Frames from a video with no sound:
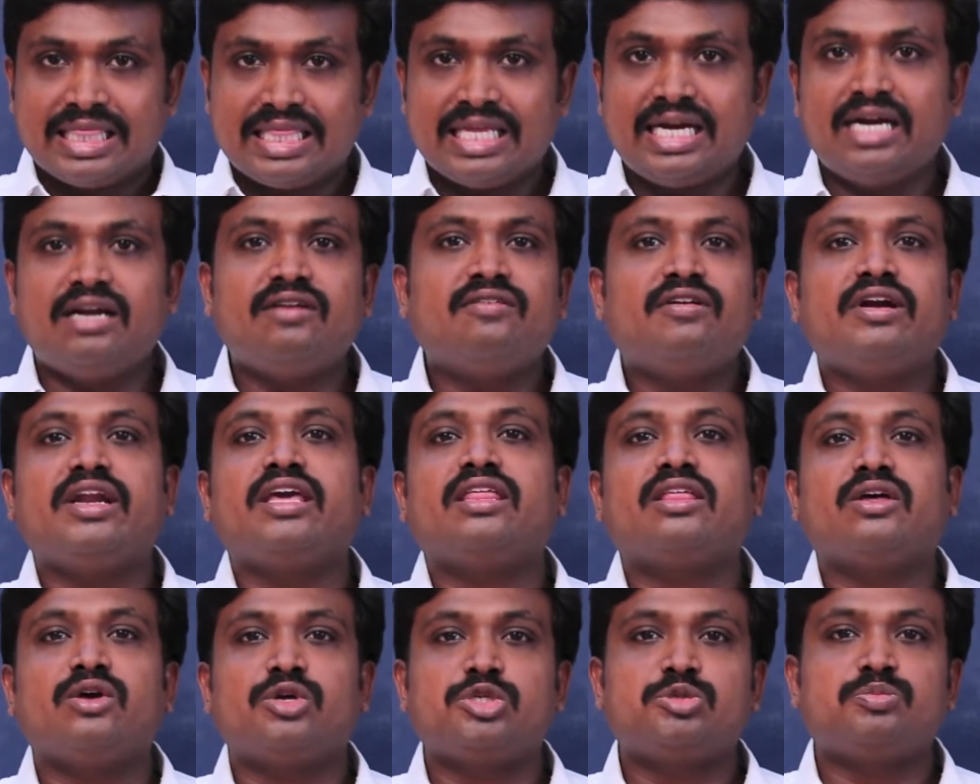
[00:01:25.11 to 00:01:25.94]
திருட்டு
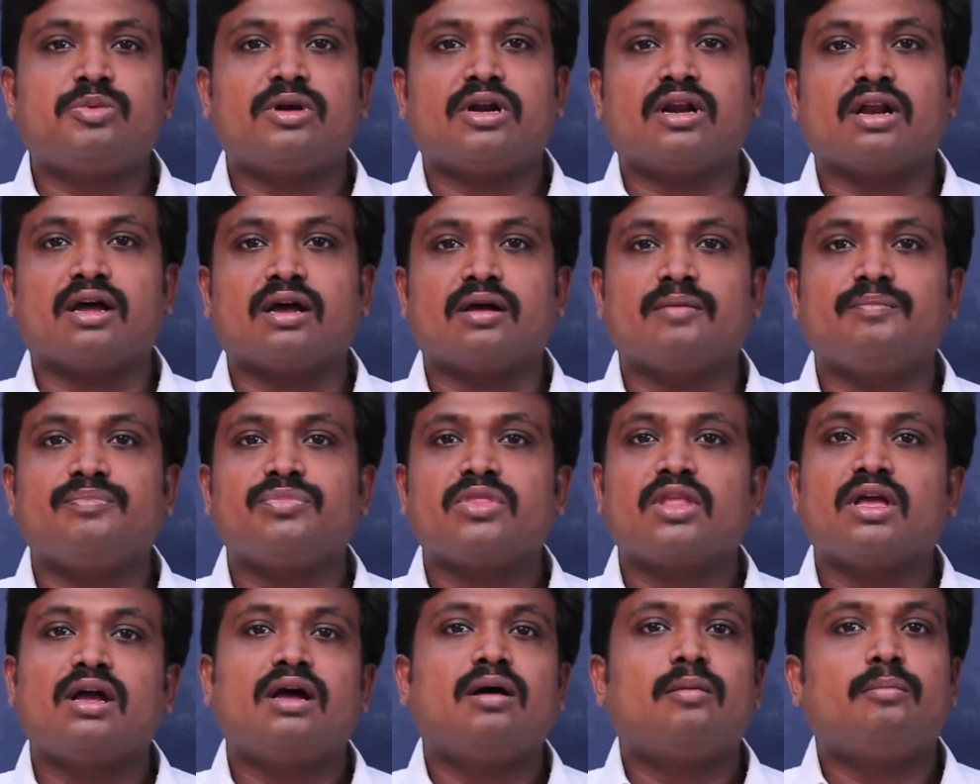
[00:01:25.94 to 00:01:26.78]
வண்டியை தான் யூஸ் பண்ணுறாங்க
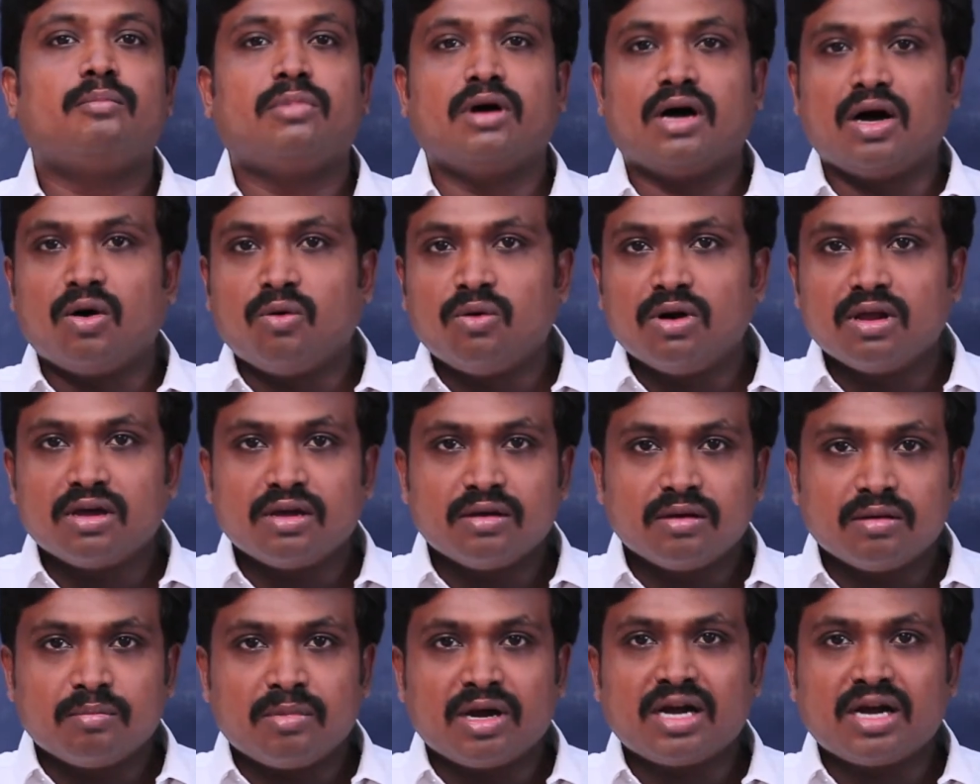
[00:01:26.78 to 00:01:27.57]
இப்போ அவங்களுக்கு